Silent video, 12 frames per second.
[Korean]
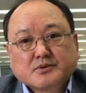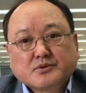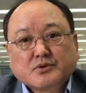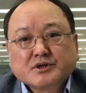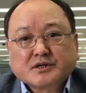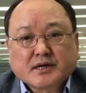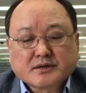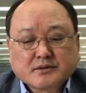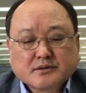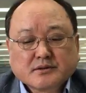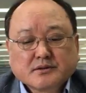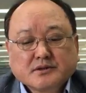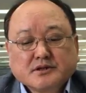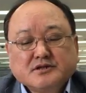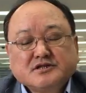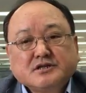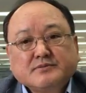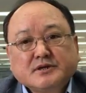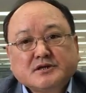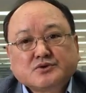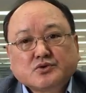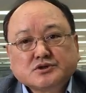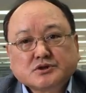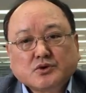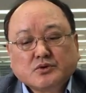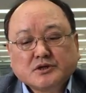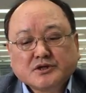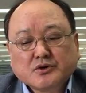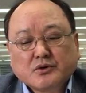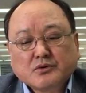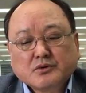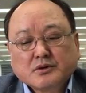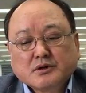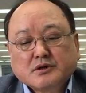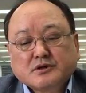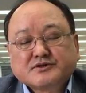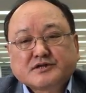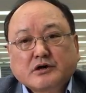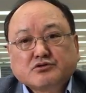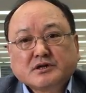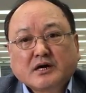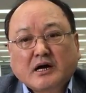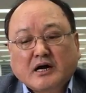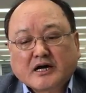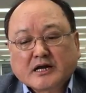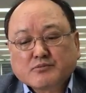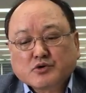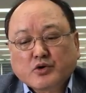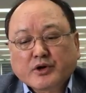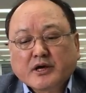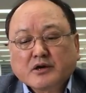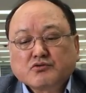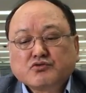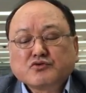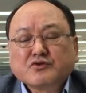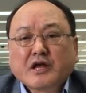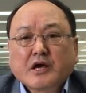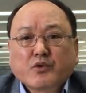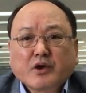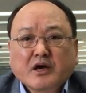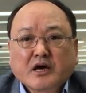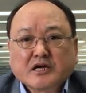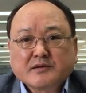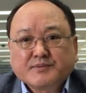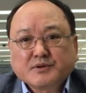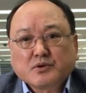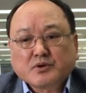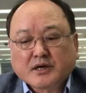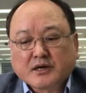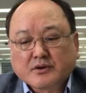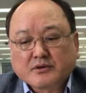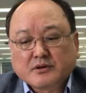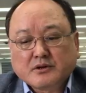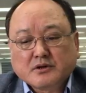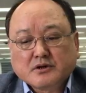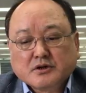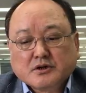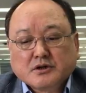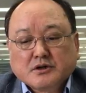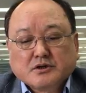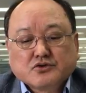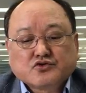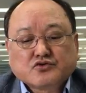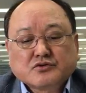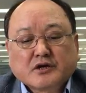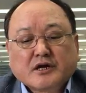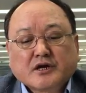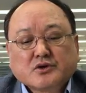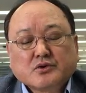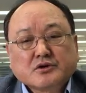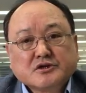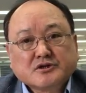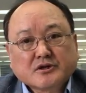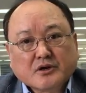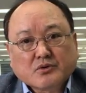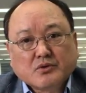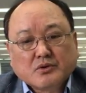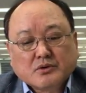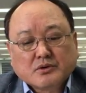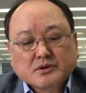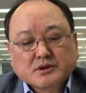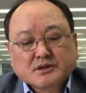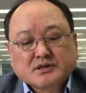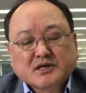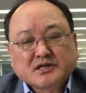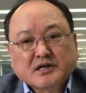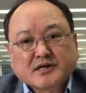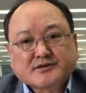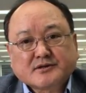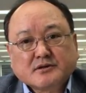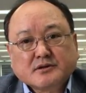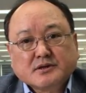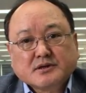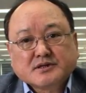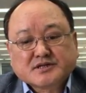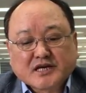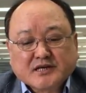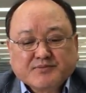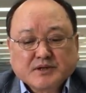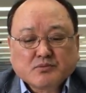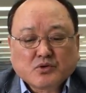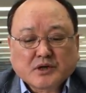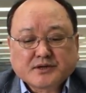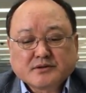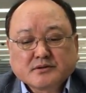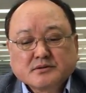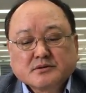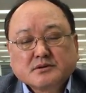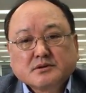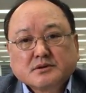로이타는 22일 소식통을 인용 사우디가 아람코의 국내외 IPO 계획을 중단하기로 결정했고 이에 따라서 JP 모간 등